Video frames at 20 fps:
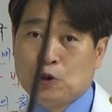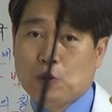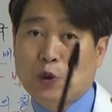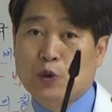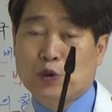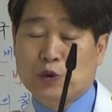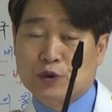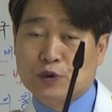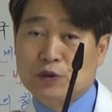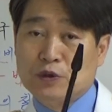
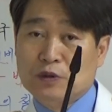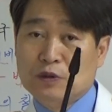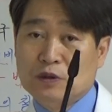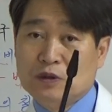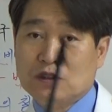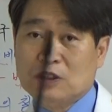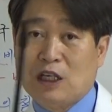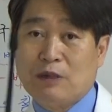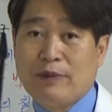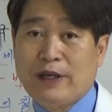조국,
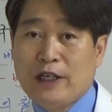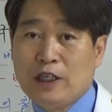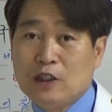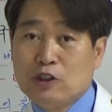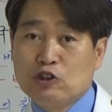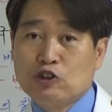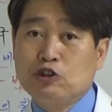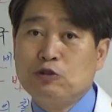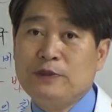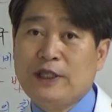그 다음에
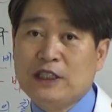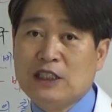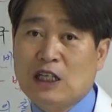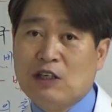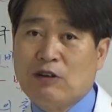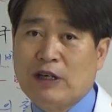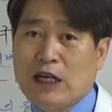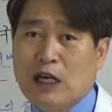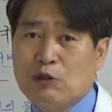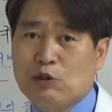추미애
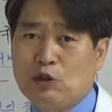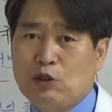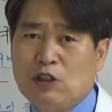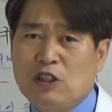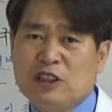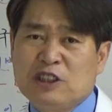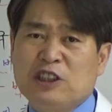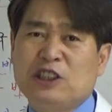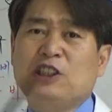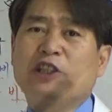장관하고
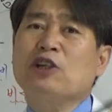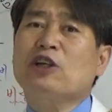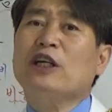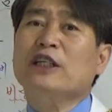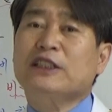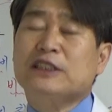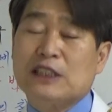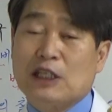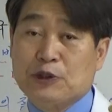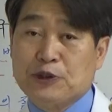
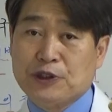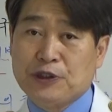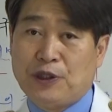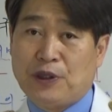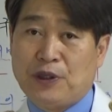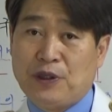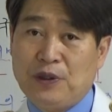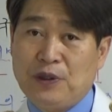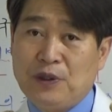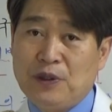치열하게
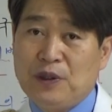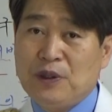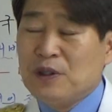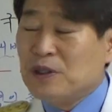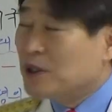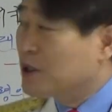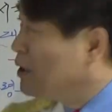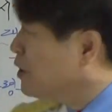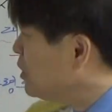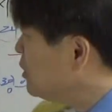싸웠죠.
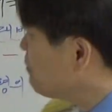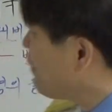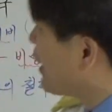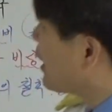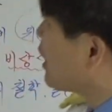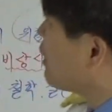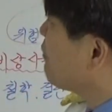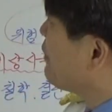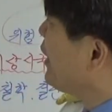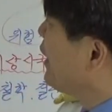그
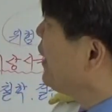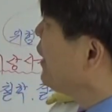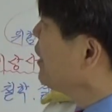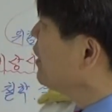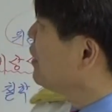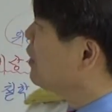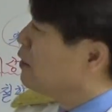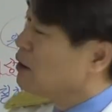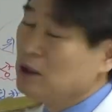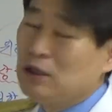
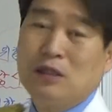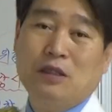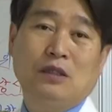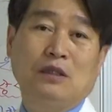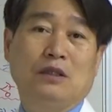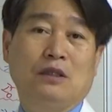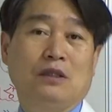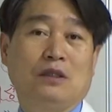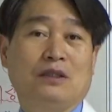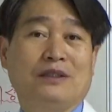바람에
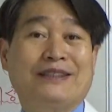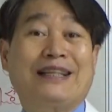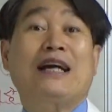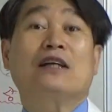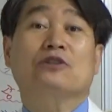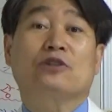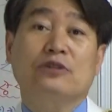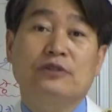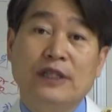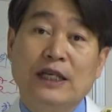
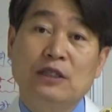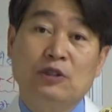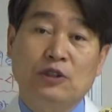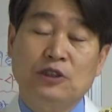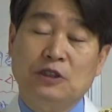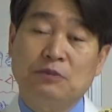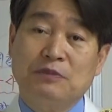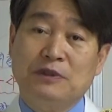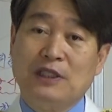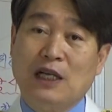당선된
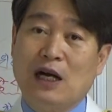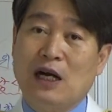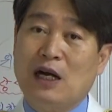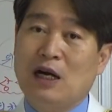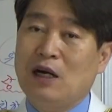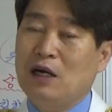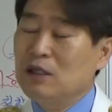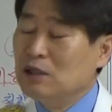것입니다.